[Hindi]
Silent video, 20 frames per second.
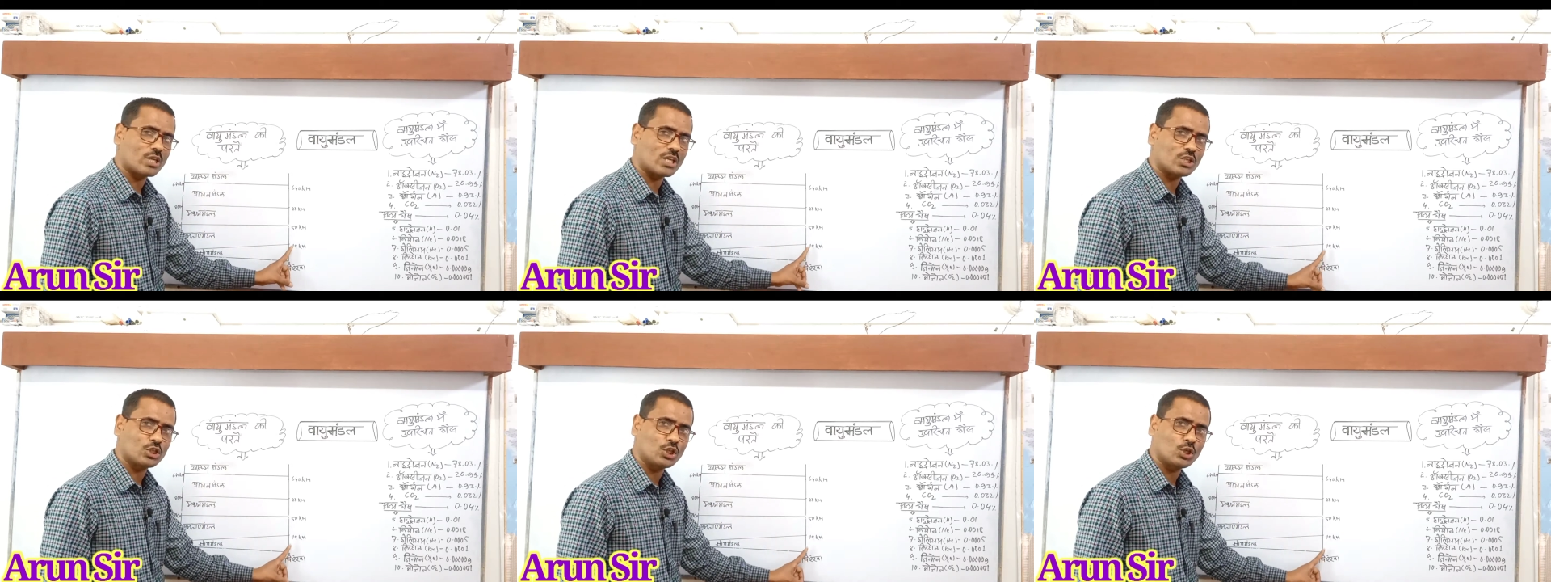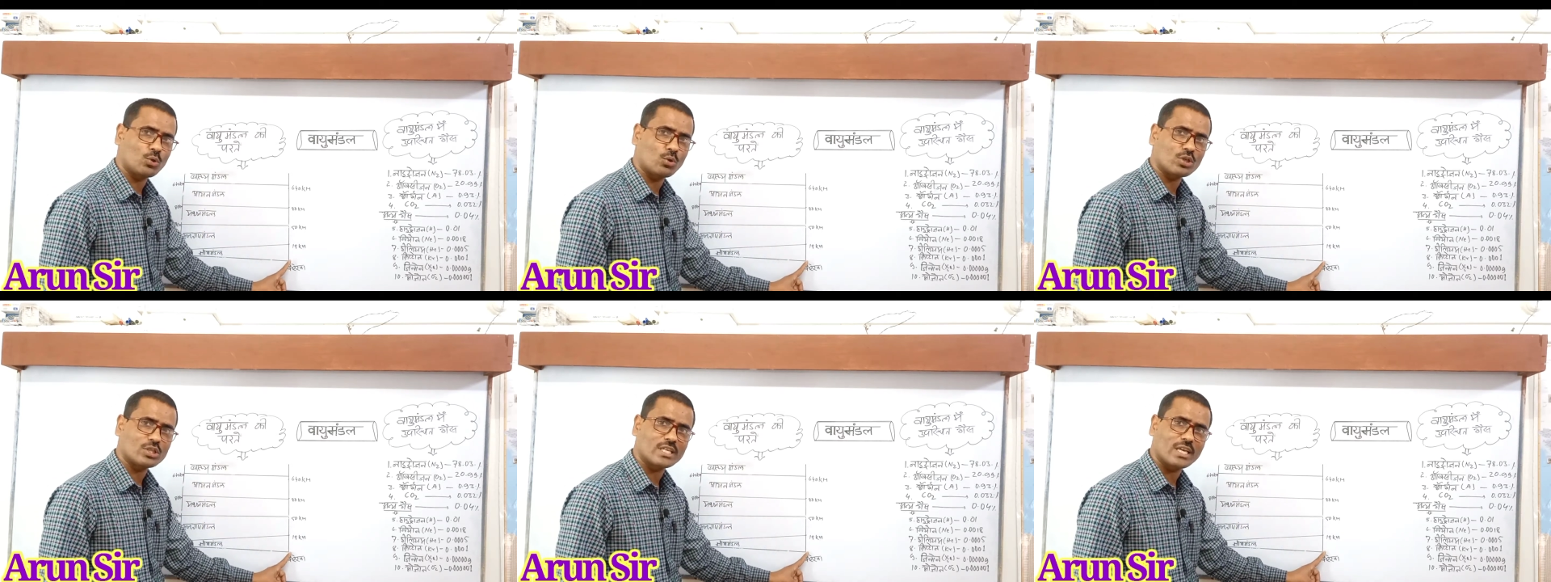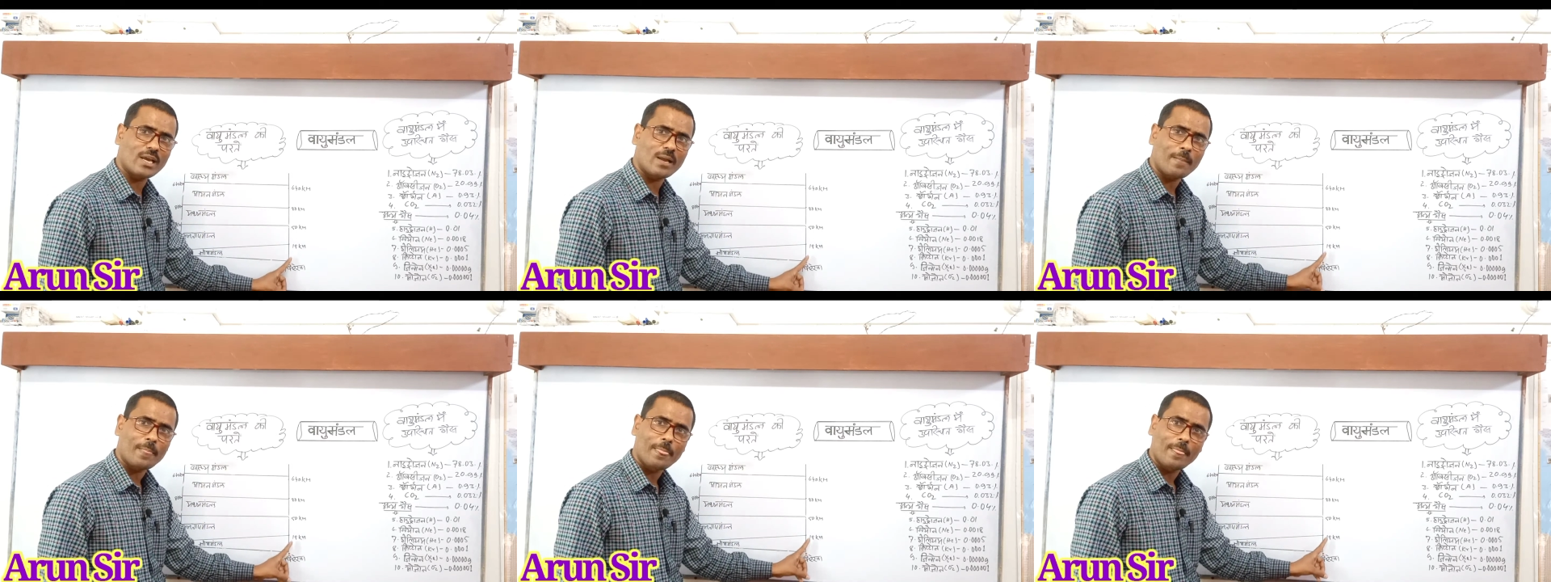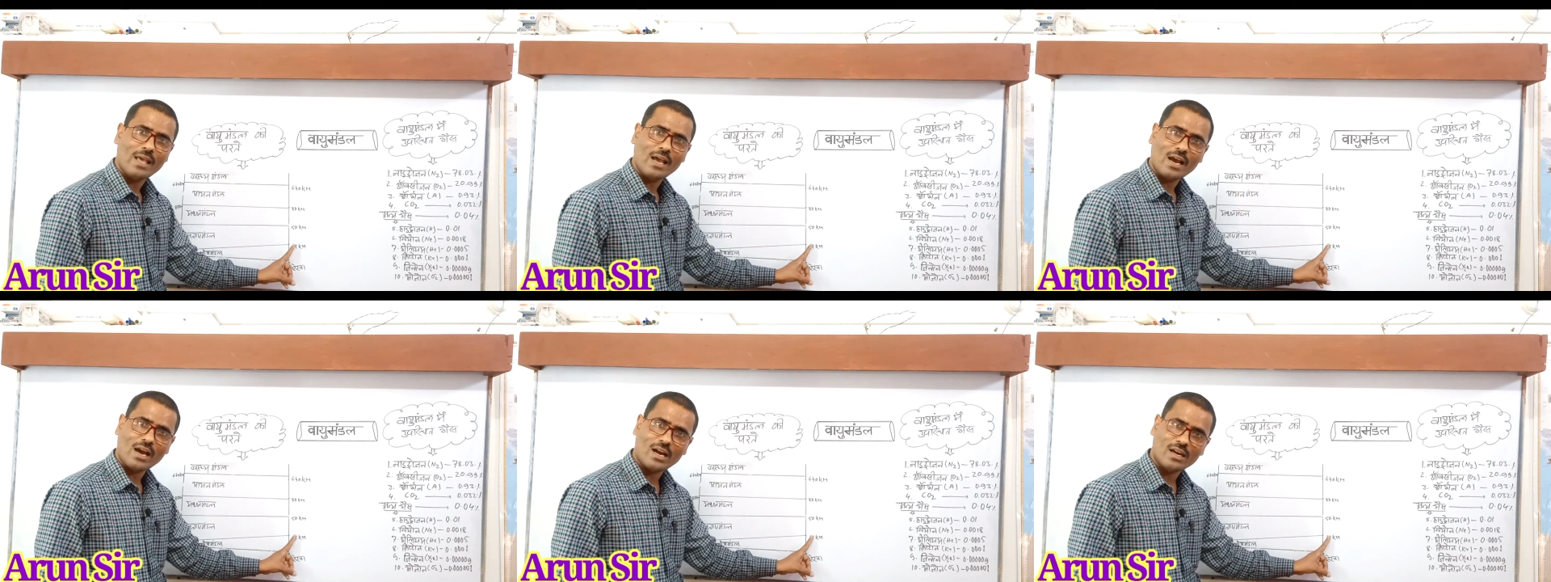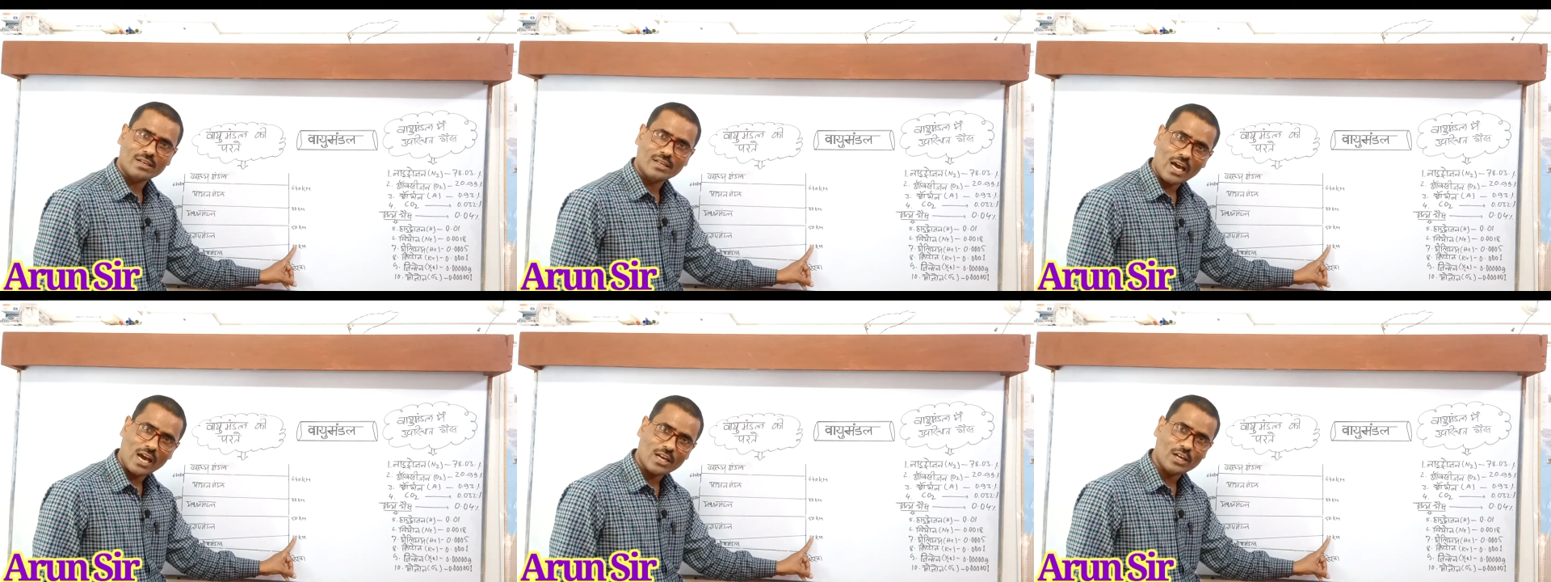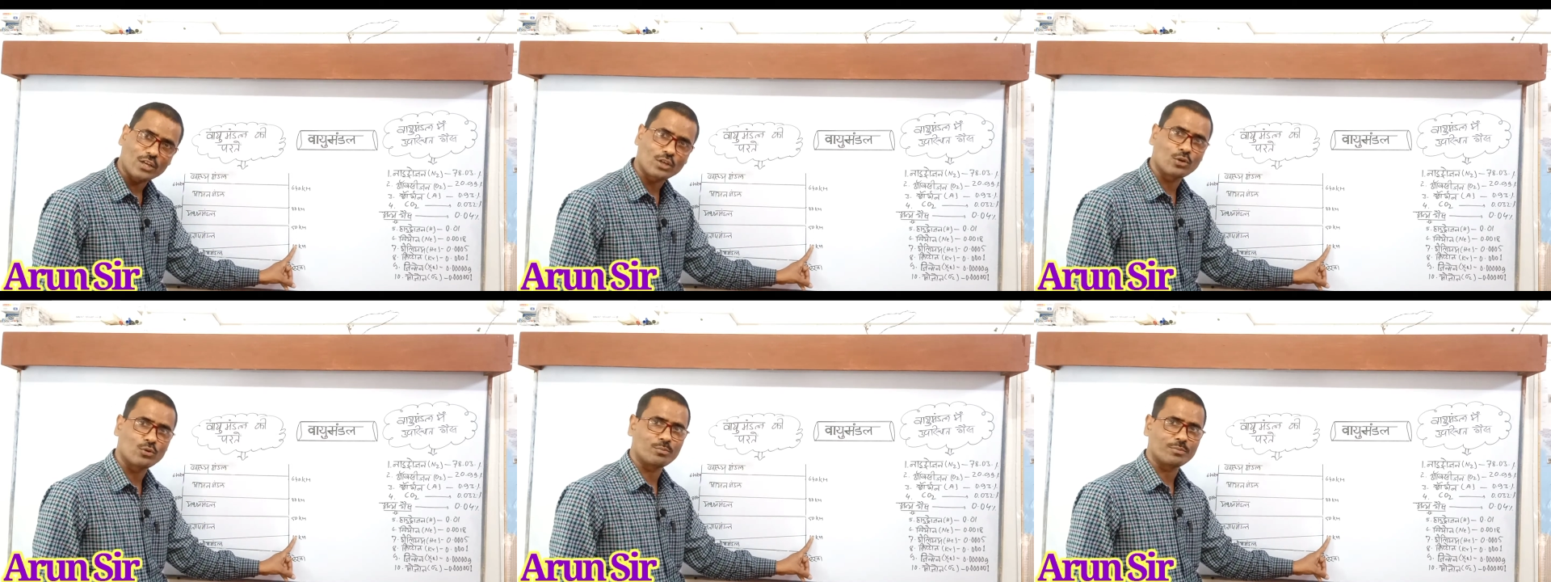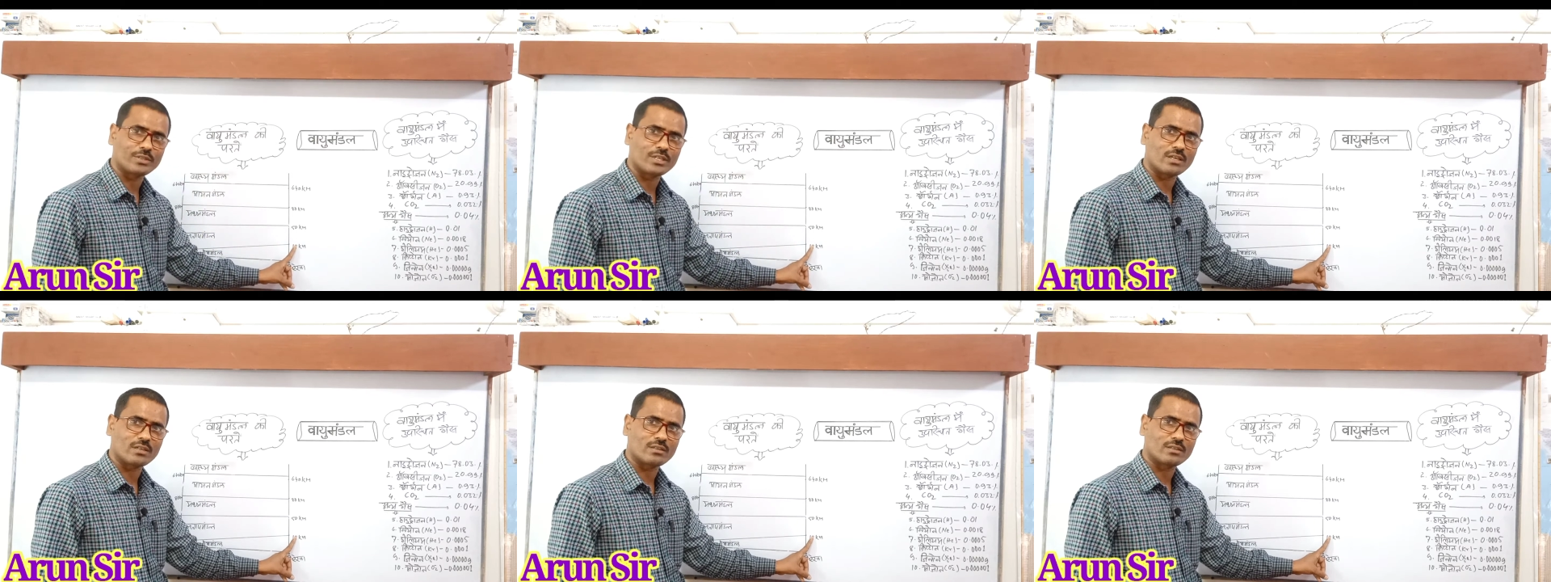होता है जीरो से 18
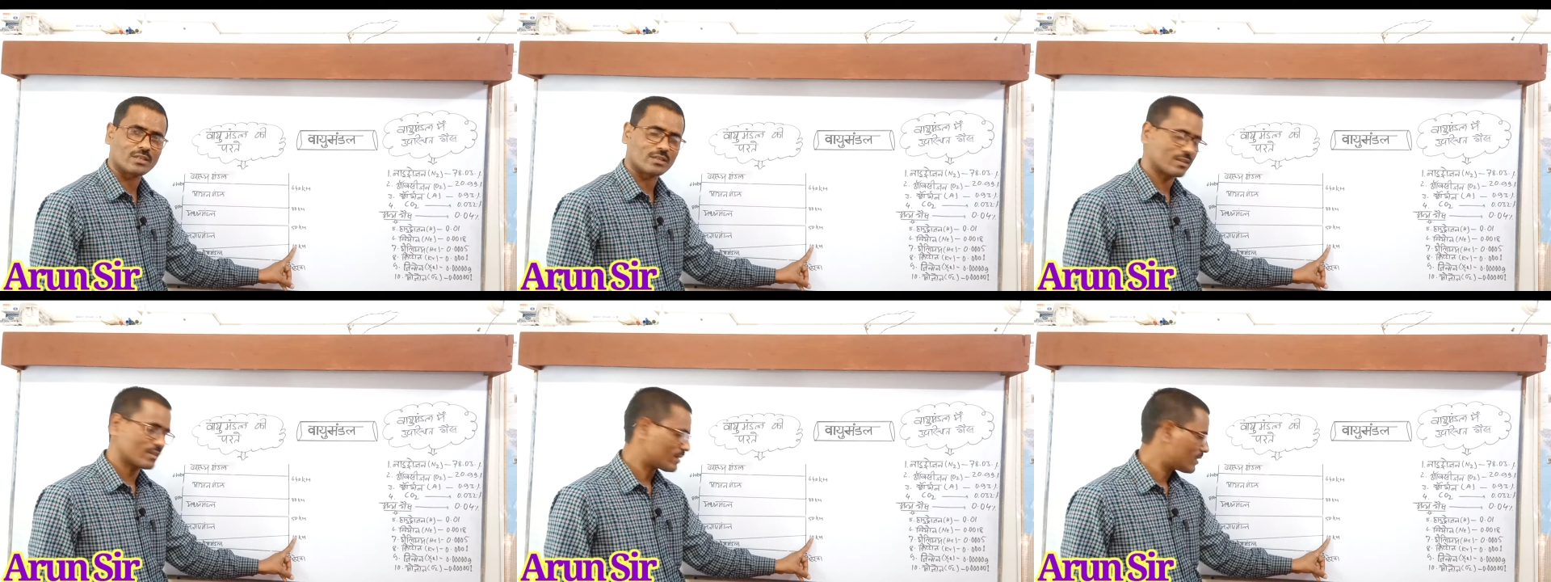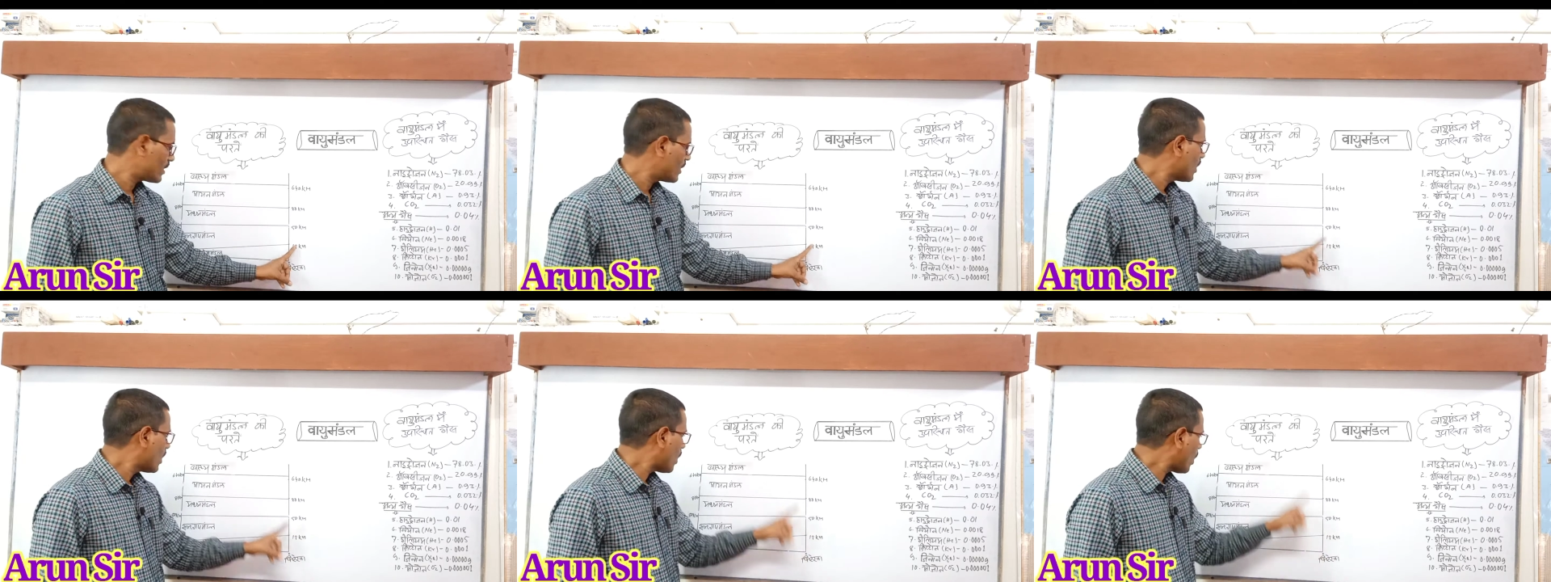किलोमीटर तक